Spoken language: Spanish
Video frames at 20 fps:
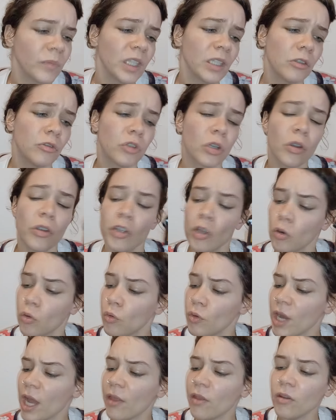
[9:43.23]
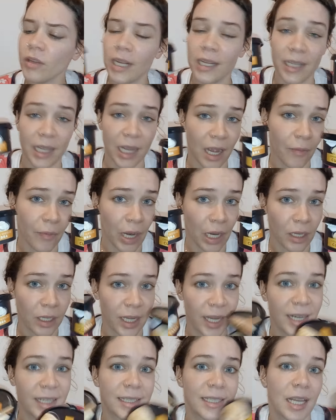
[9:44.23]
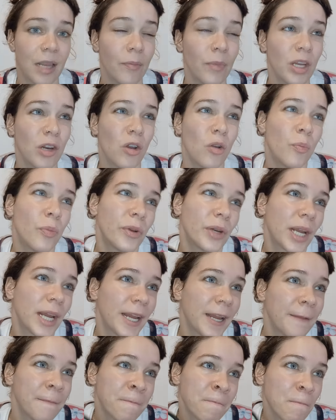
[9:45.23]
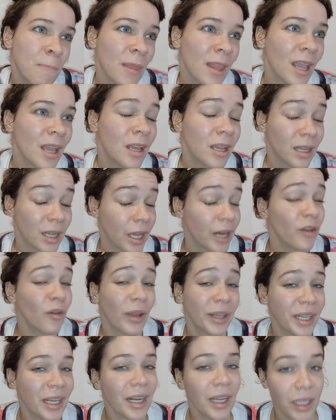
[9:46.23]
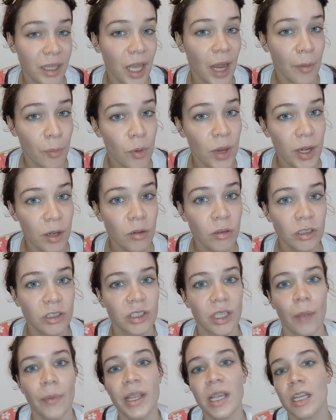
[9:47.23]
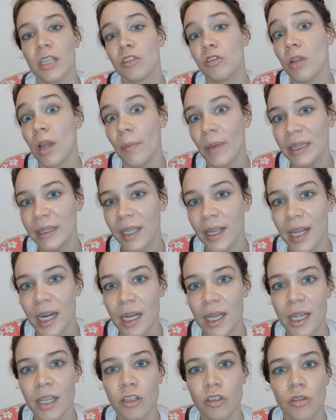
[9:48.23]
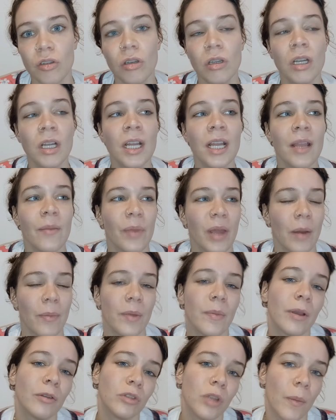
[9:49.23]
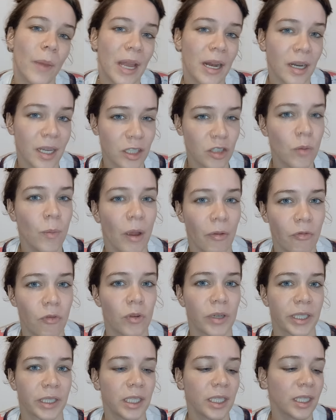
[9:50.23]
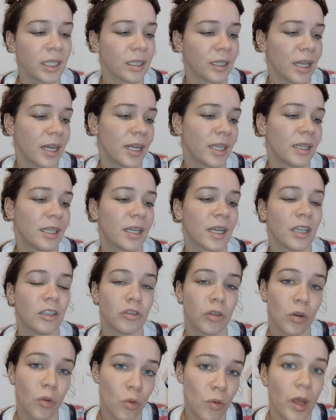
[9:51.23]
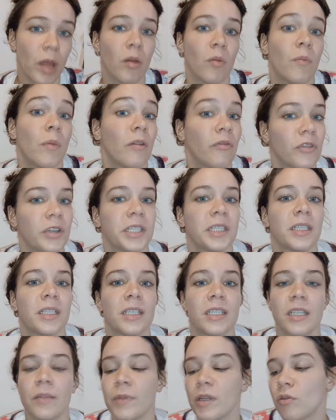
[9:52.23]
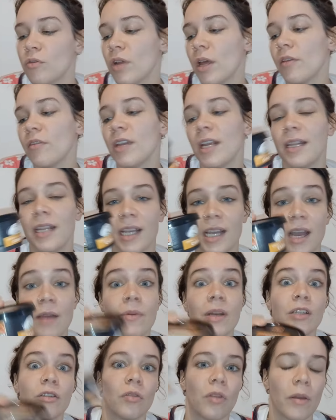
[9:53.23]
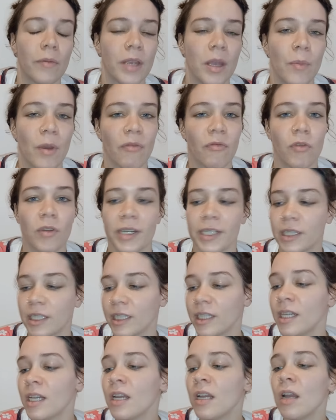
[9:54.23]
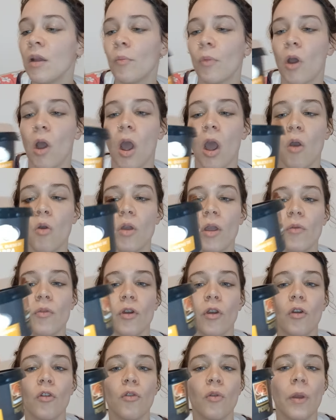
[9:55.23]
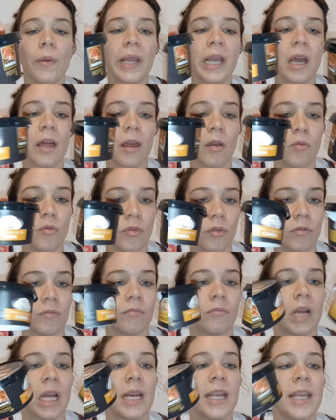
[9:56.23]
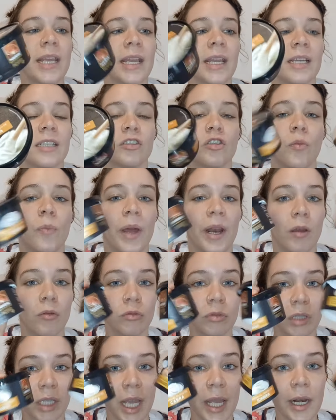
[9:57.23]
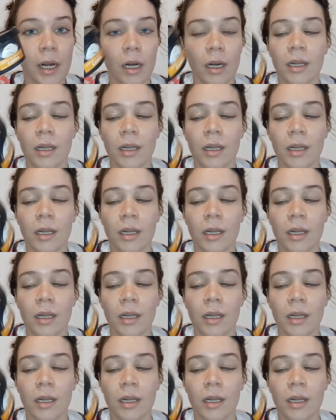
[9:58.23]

Yo cogí el curado y el de cabra. El semi no porque creo que tiene que estar bueno. Sabéis que soy amante del queso, pero a mí me gusta más el queso más fuerte. En este caso el curado es más fuerte que el semicurado y el de cabra todavía más fuerte. Pues a un euro con nueve cada uno, ¿vale? Es queso para untar